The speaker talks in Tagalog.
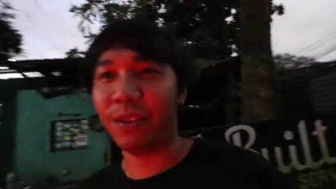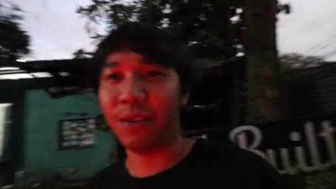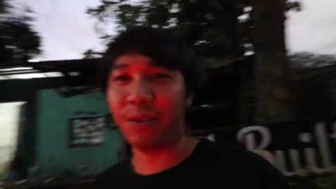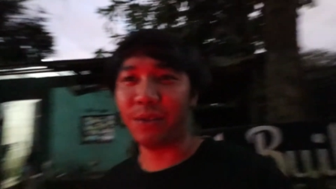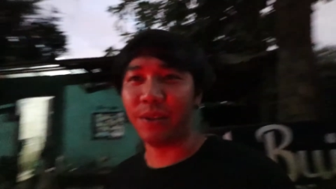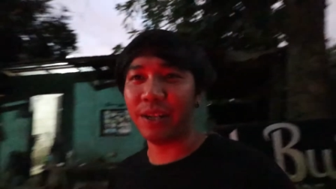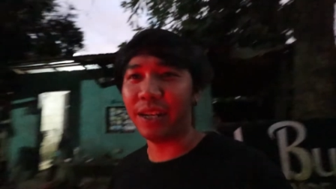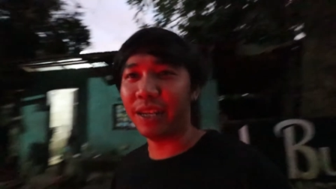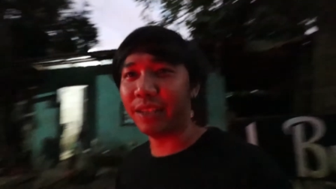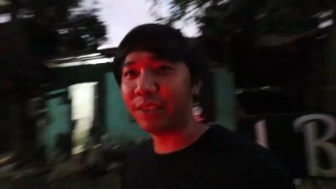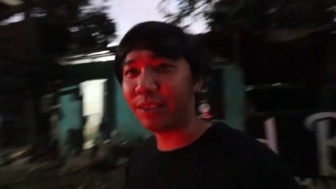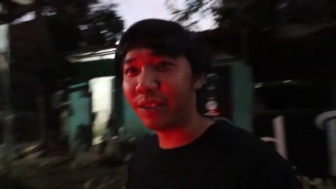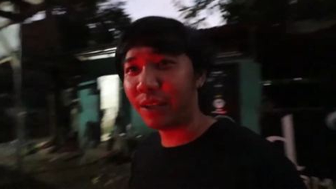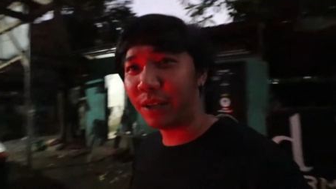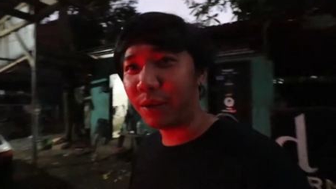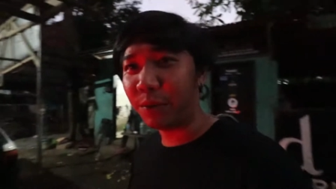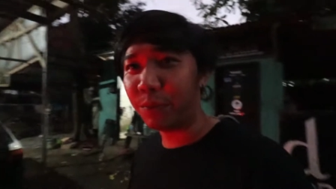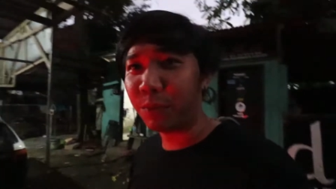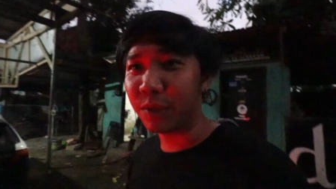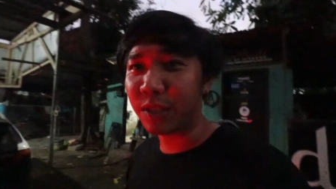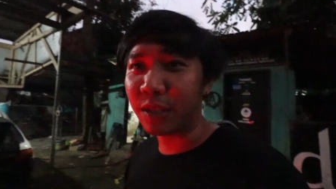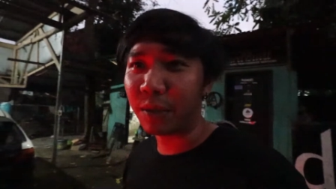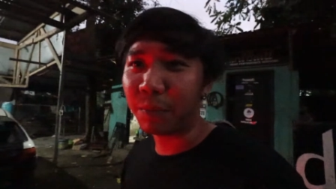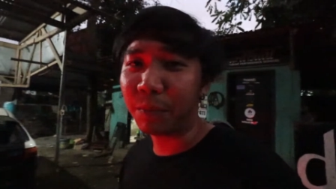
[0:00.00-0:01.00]
Alright, so
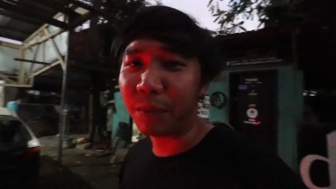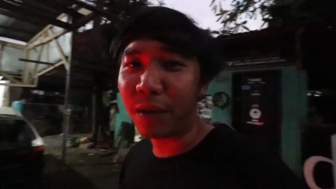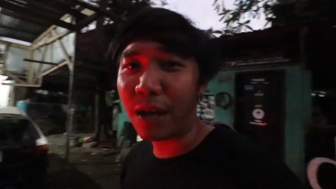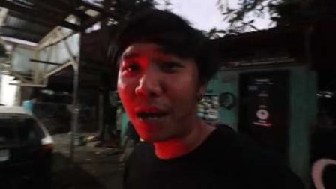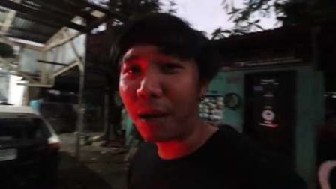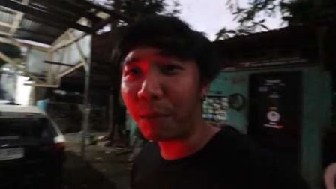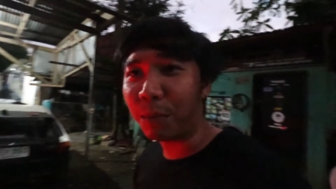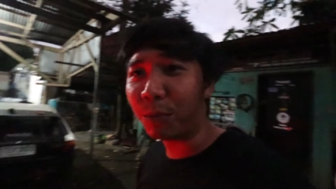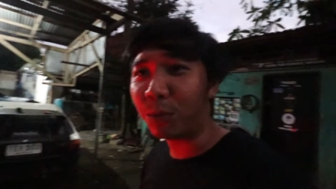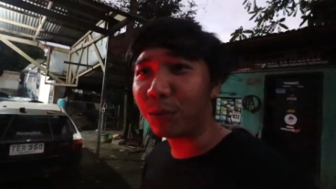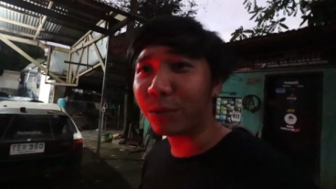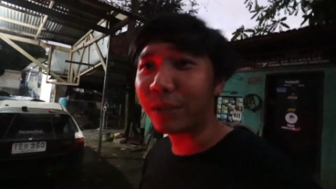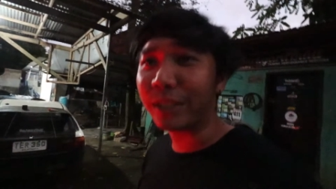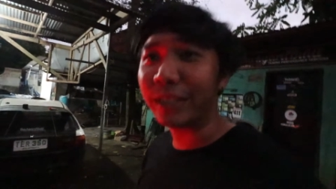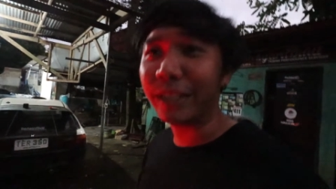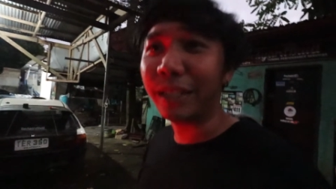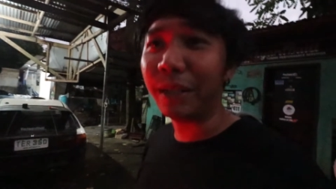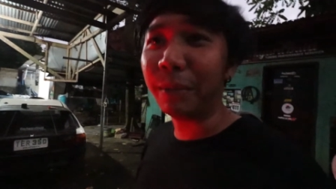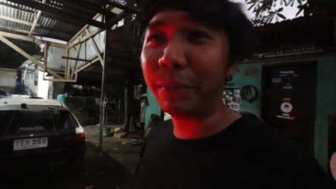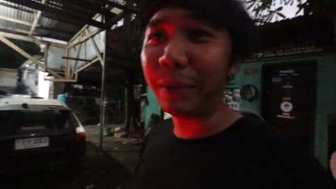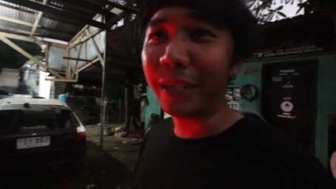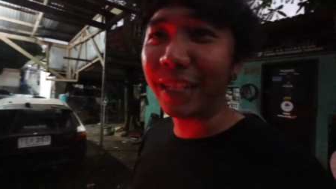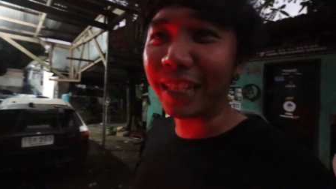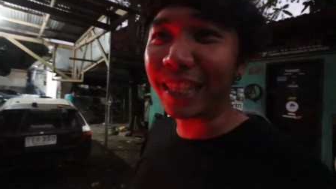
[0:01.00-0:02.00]
yan, what's up mga folks,
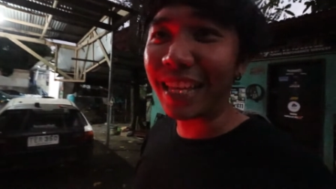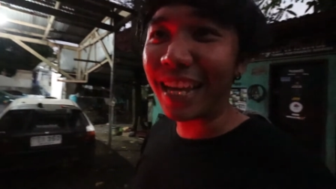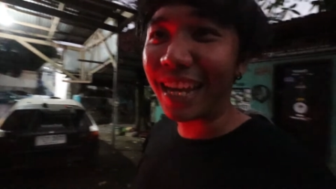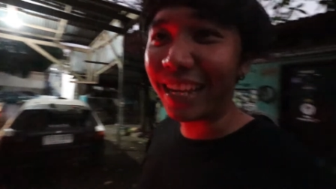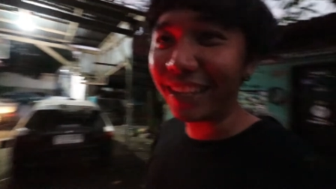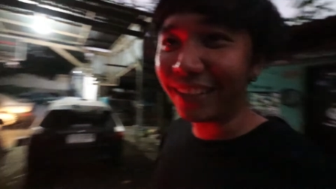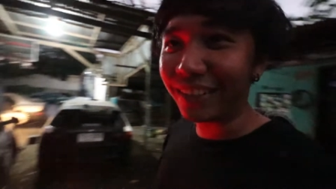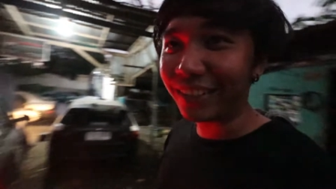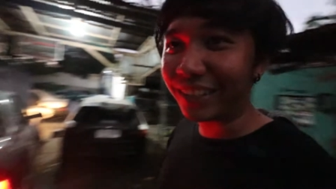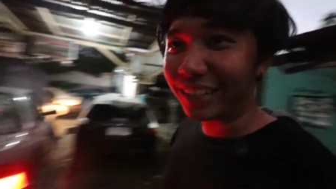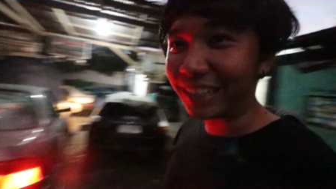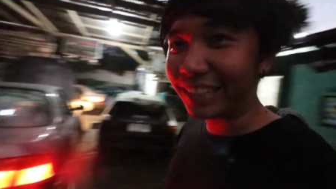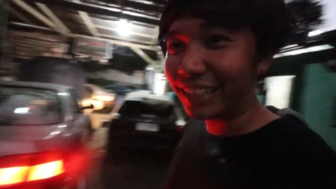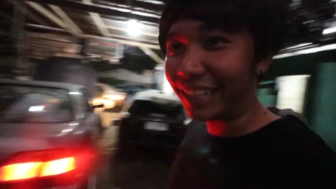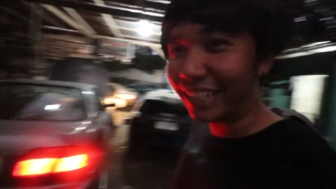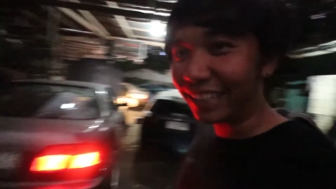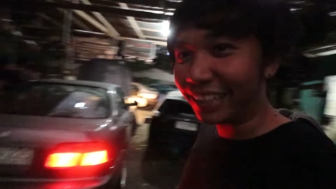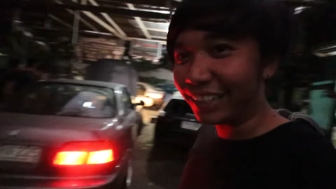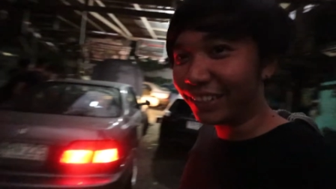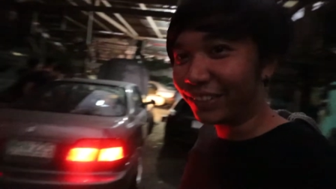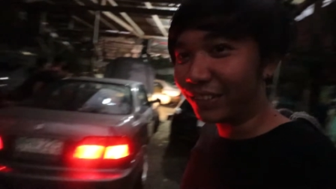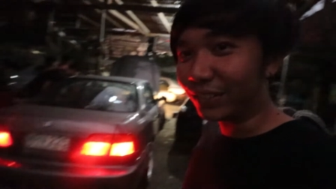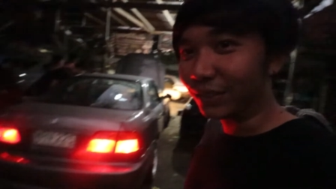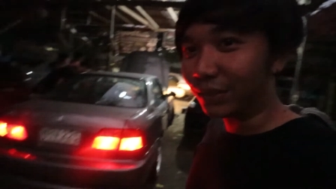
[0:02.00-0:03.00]
ginabi na tayo at
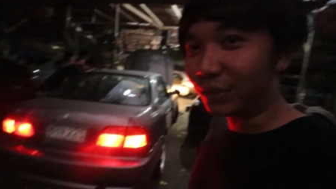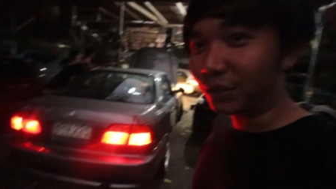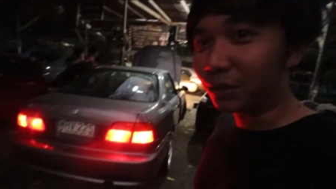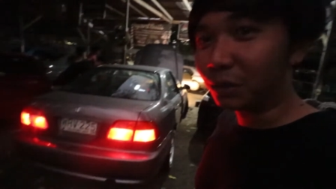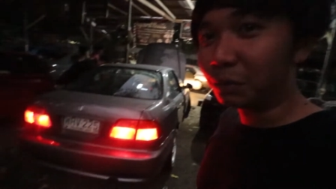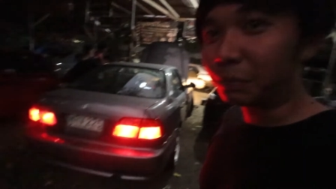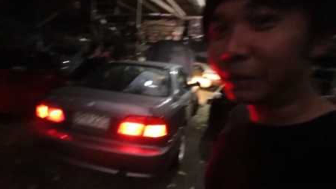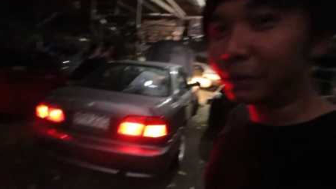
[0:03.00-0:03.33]
yan, tinotono